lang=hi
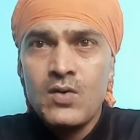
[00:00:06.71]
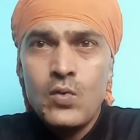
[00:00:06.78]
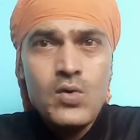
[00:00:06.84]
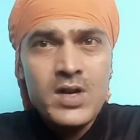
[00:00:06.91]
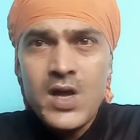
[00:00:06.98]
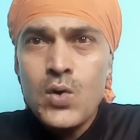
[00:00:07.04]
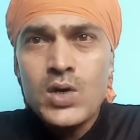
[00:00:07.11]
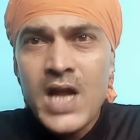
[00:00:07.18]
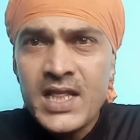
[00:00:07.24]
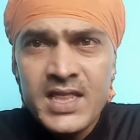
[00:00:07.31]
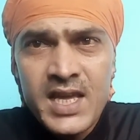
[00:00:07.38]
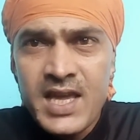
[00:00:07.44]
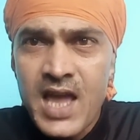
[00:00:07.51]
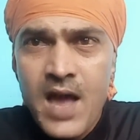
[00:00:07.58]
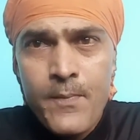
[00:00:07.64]
उनके उठाते
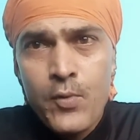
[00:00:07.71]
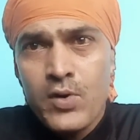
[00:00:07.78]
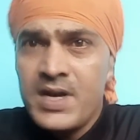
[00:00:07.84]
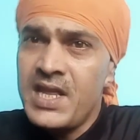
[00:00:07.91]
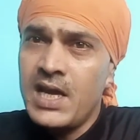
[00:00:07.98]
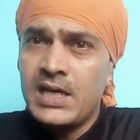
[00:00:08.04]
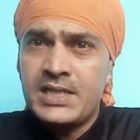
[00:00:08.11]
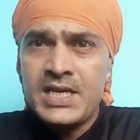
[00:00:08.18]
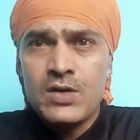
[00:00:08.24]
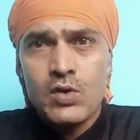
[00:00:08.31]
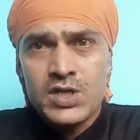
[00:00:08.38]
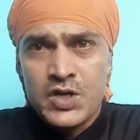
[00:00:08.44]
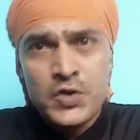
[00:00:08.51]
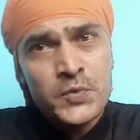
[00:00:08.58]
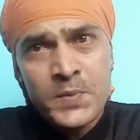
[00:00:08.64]
ही आपको नियंग सिंह और
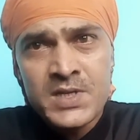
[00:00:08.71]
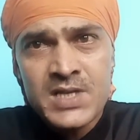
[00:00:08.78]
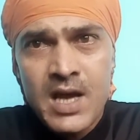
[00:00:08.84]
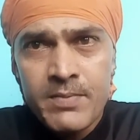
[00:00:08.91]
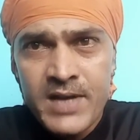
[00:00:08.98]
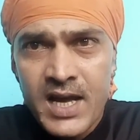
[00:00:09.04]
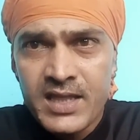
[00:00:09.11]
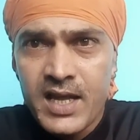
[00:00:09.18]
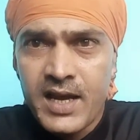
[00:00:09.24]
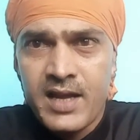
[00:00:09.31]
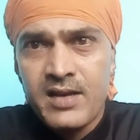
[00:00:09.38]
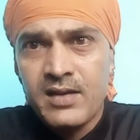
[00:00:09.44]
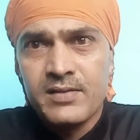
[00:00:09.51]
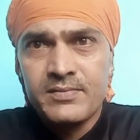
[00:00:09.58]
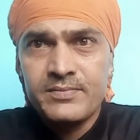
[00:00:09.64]
संयुक्त पंजाब याद आ गया
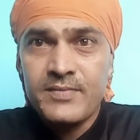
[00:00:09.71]
ना